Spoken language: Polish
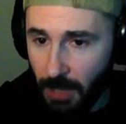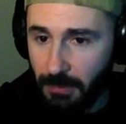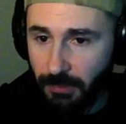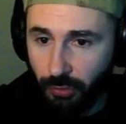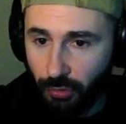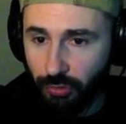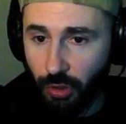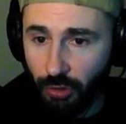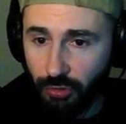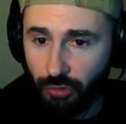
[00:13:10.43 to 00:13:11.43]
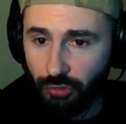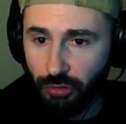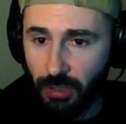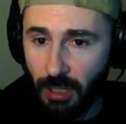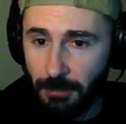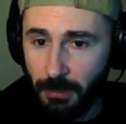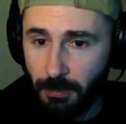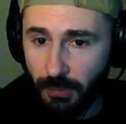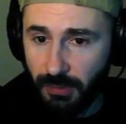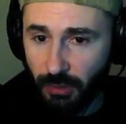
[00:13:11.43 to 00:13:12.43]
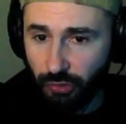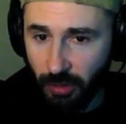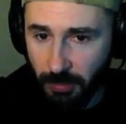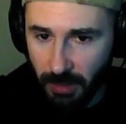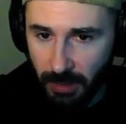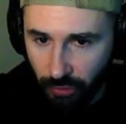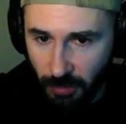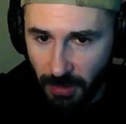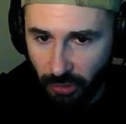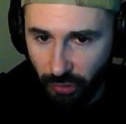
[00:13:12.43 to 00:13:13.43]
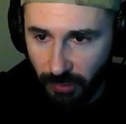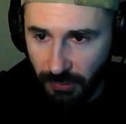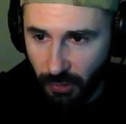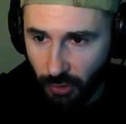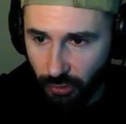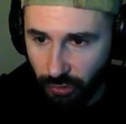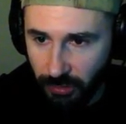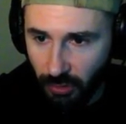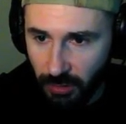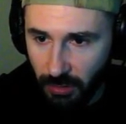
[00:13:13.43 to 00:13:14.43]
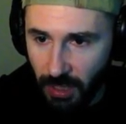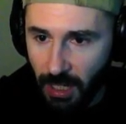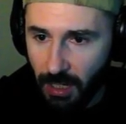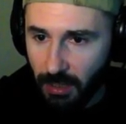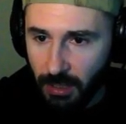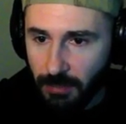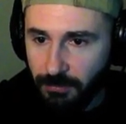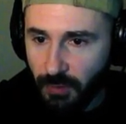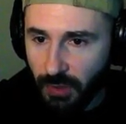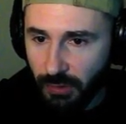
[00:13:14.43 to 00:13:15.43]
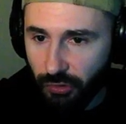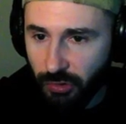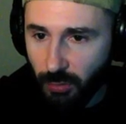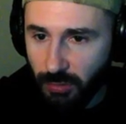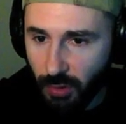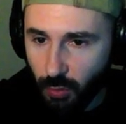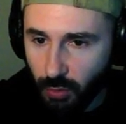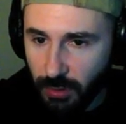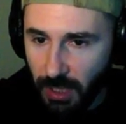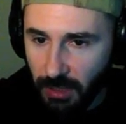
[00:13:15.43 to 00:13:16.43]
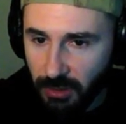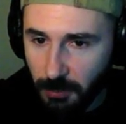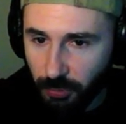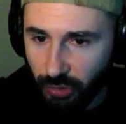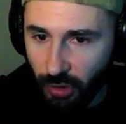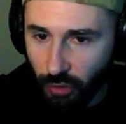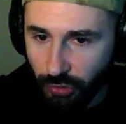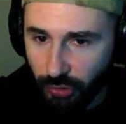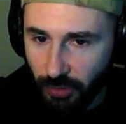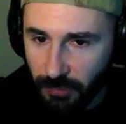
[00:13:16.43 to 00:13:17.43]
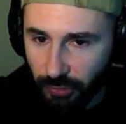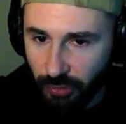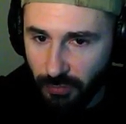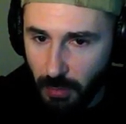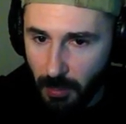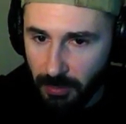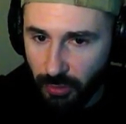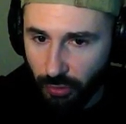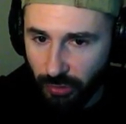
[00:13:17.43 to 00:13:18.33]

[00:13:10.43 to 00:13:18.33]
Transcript: Aby coś osiągnąć, trzeba lepiej poznać siebie. Trzeba też dostroić się do. Aha, nic się nie uda, gdy przeoczy się właściwy moment do